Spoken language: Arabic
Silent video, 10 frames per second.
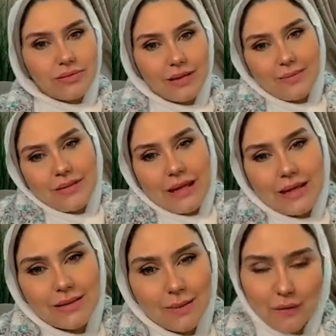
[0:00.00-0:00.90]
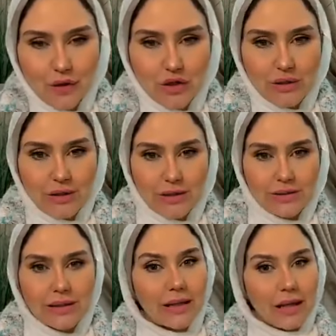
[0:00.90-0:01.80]
البدايات دي ما ينفعش إن احنا
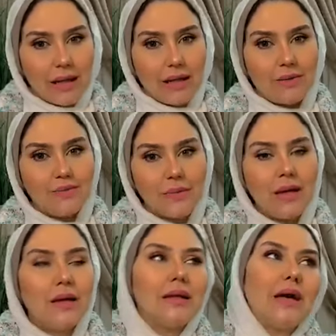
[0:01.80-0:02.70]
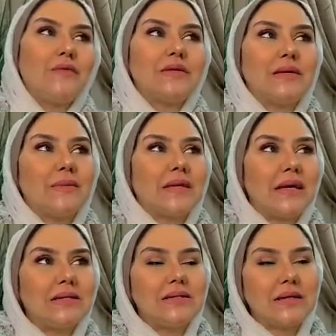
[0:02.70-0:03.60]
نتجاهلها لهفة
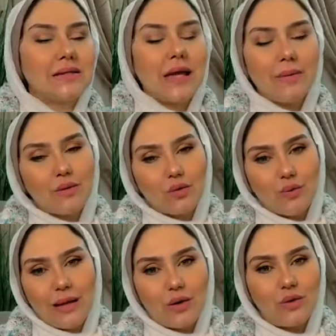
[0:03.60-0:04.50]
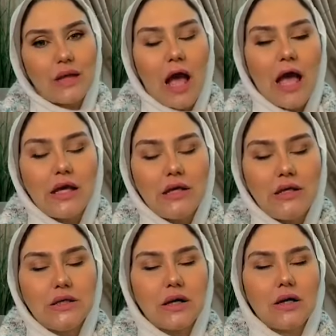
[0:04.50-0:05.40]
البدايات دي يعني دايما خدوا بالكم إن
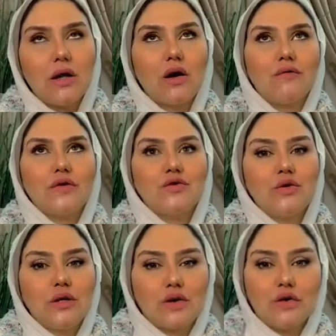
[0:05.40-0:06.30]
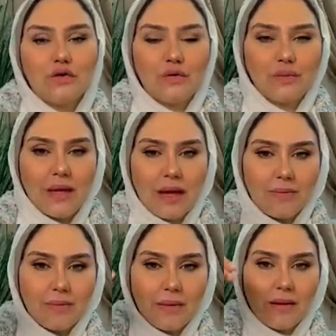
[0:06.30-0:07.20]
أي علاقة في الدنيا الكيرف
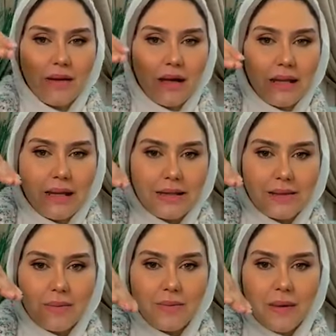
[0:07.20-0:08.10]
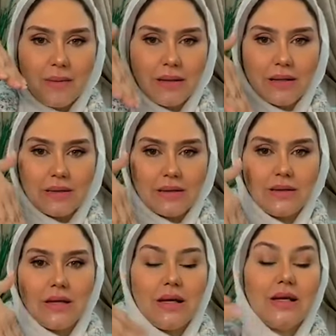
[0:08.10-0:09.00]
بتاعها بيبقى الاهتمام بيبقى عامل كده
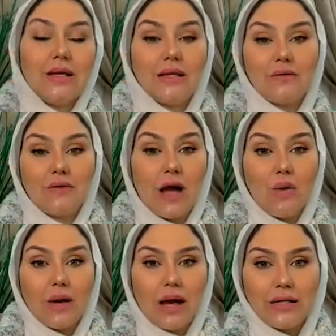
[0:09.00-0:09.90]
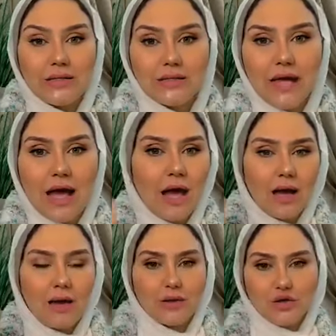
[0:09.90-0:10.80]
ليه لأن في الأول عايز
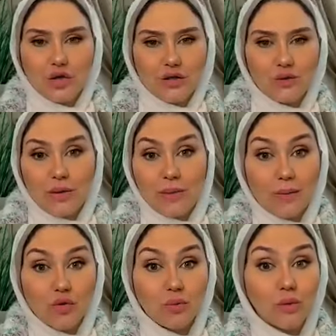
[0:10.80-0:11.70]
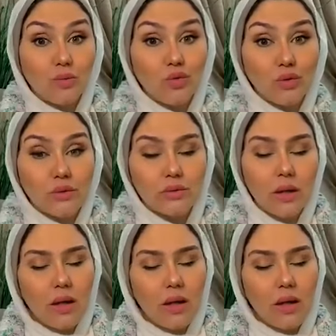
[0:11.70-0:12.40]
آه، الشخص اللي قدامي ده مش مضمون